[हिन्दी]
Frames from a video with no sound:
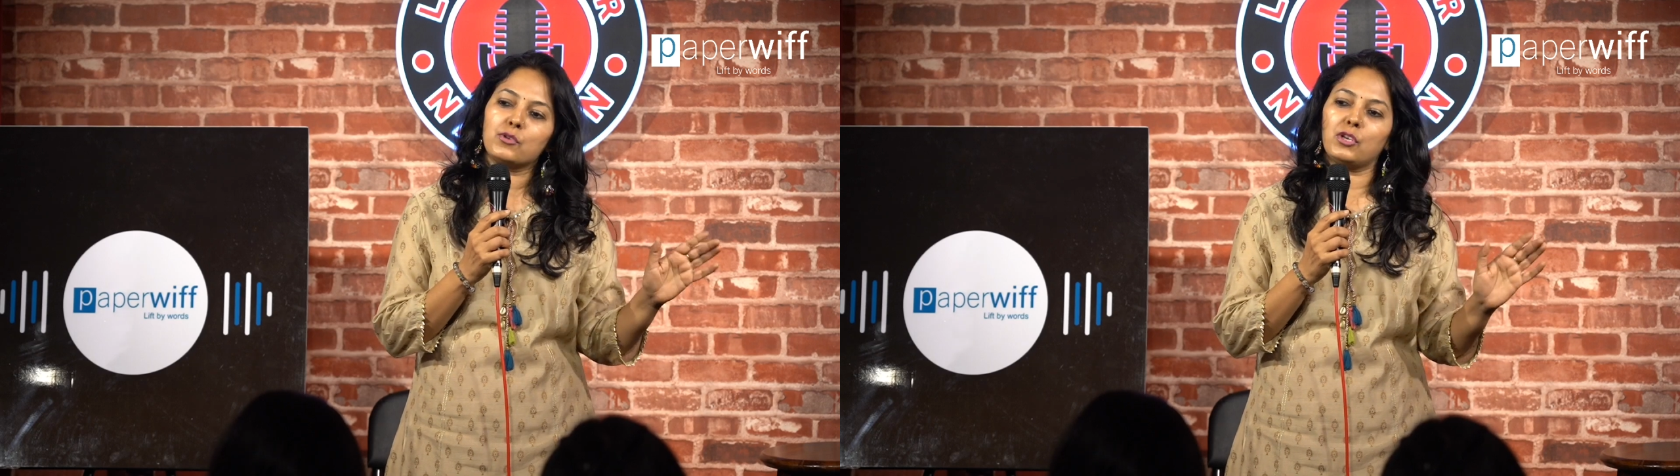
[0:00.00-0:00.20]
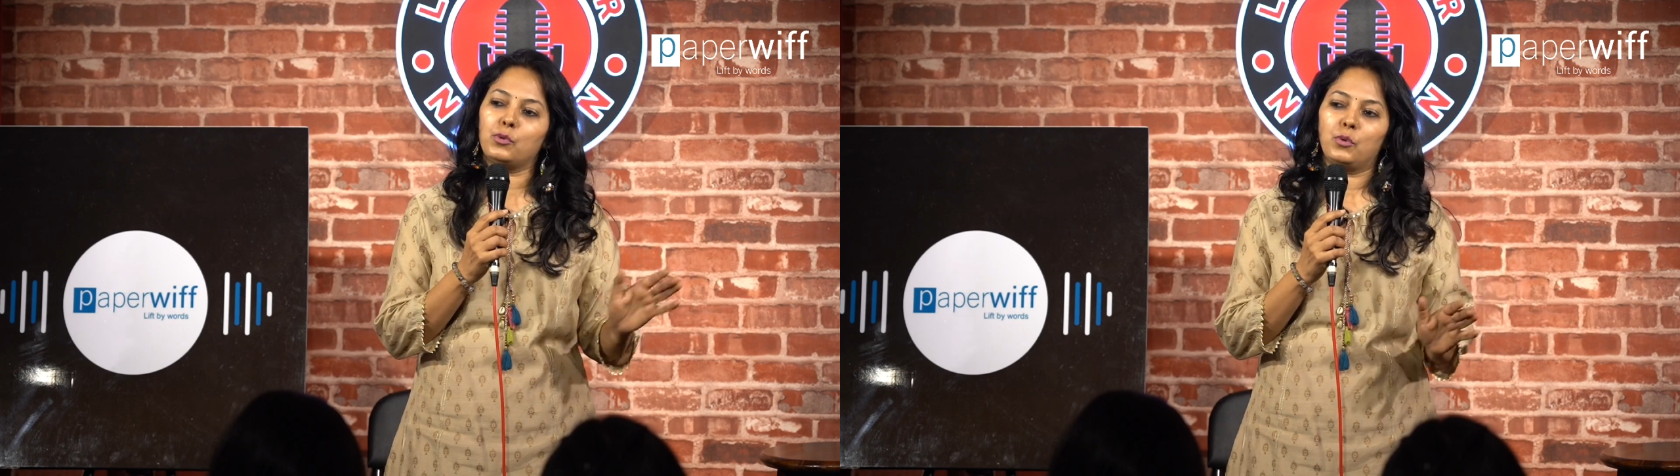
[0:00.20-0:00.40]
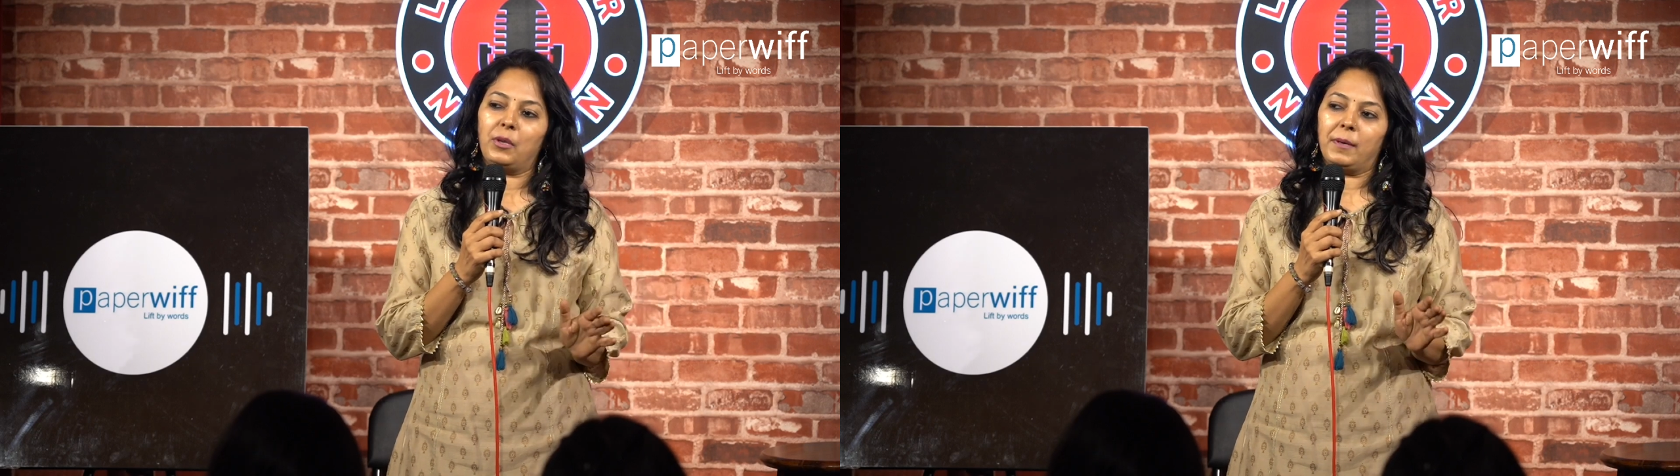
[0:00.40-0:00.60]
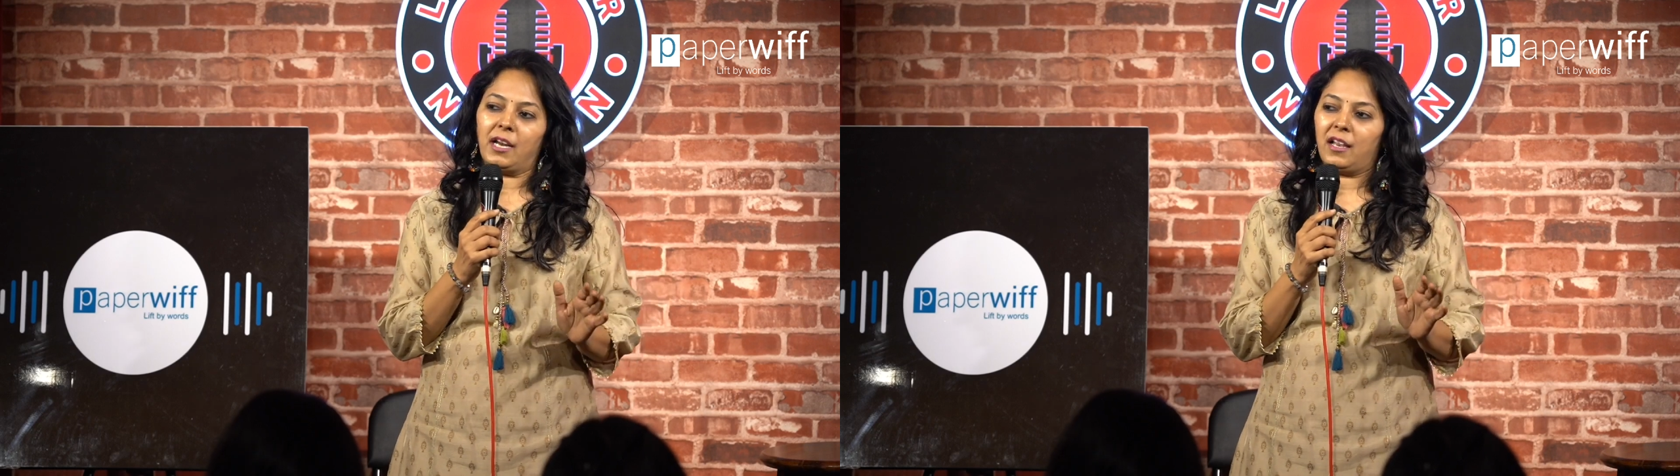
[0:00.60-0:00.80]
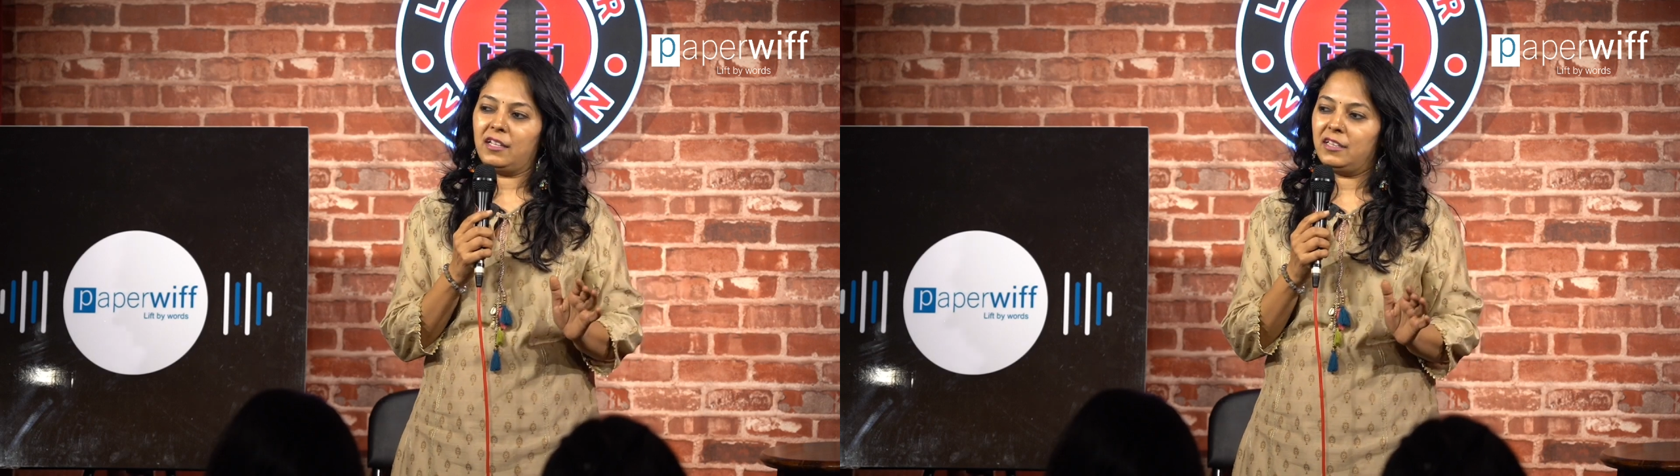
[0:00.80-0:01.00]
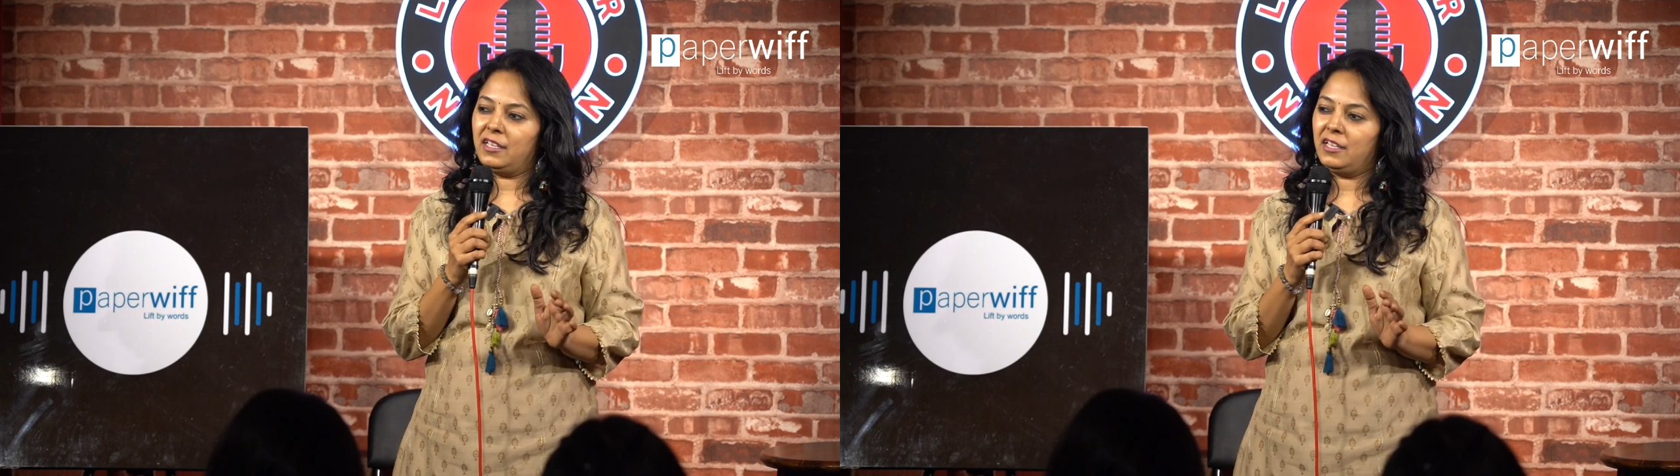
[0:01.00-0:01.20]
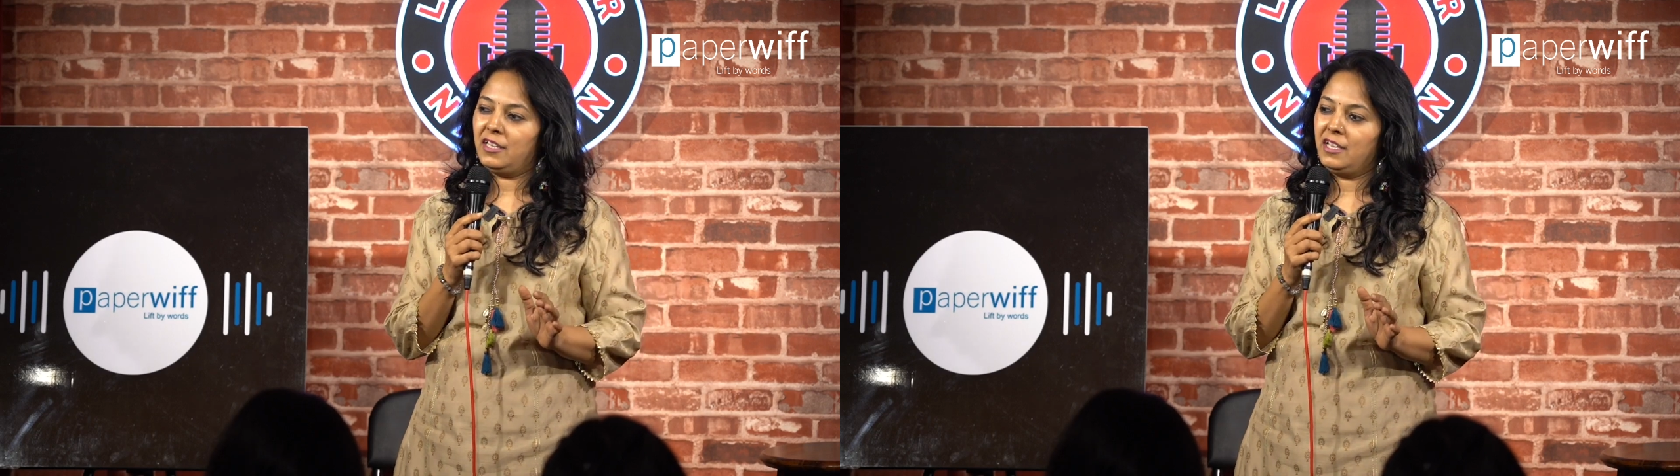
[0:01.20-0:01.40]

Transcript: से दूरी बना ली थी